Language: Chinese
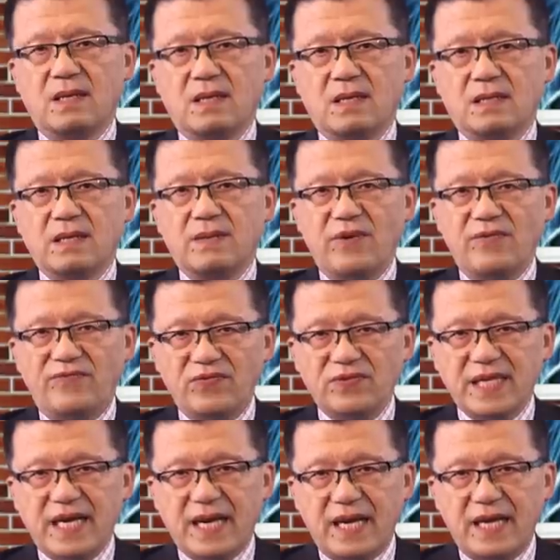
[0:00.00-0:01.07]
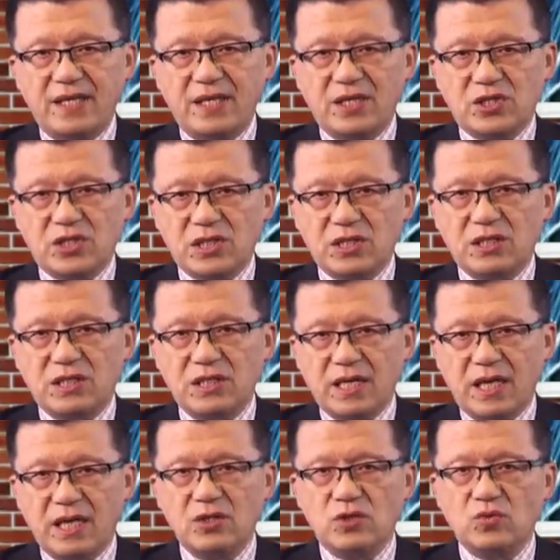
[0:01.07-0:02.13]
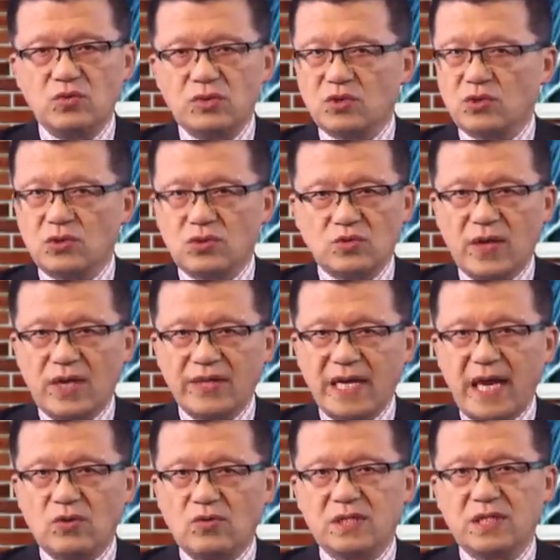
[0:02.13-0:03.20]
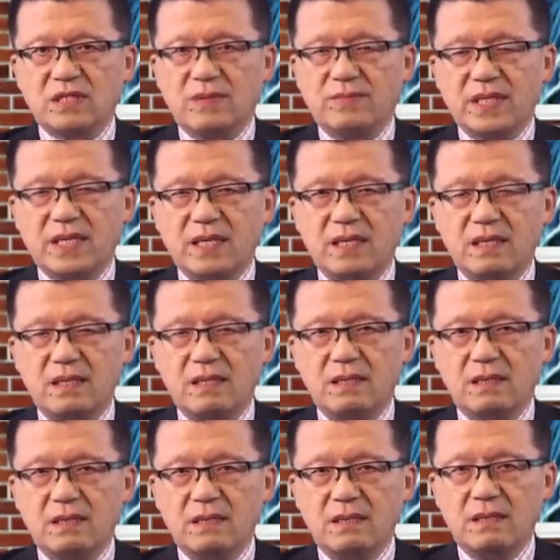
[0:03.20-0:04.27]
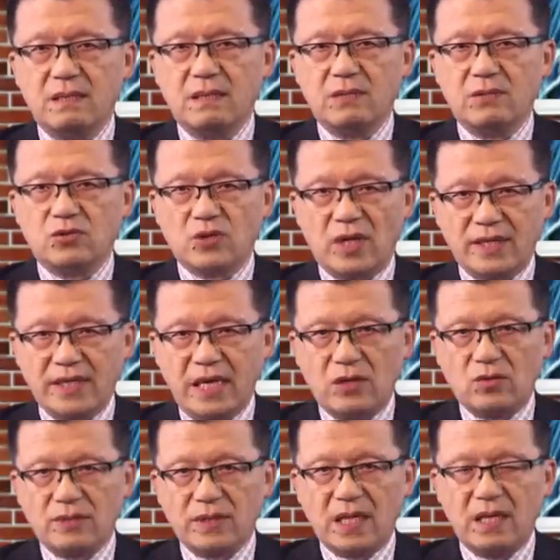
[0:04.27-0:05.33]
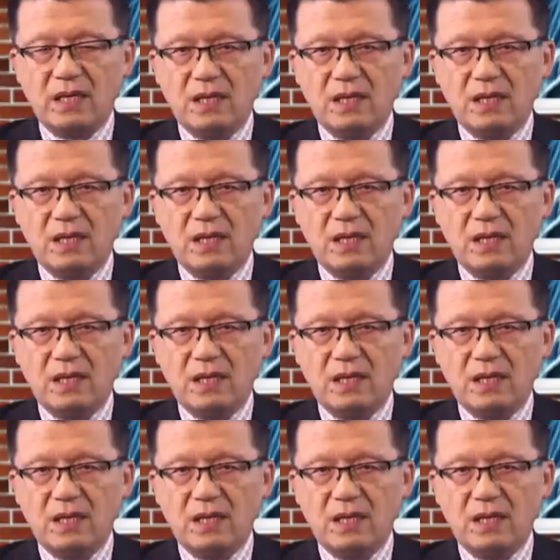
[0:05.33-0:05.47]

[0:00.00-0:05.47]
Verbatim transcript: 那么附件 A 的事实陈述主要内容是什么呢？主要内容呢，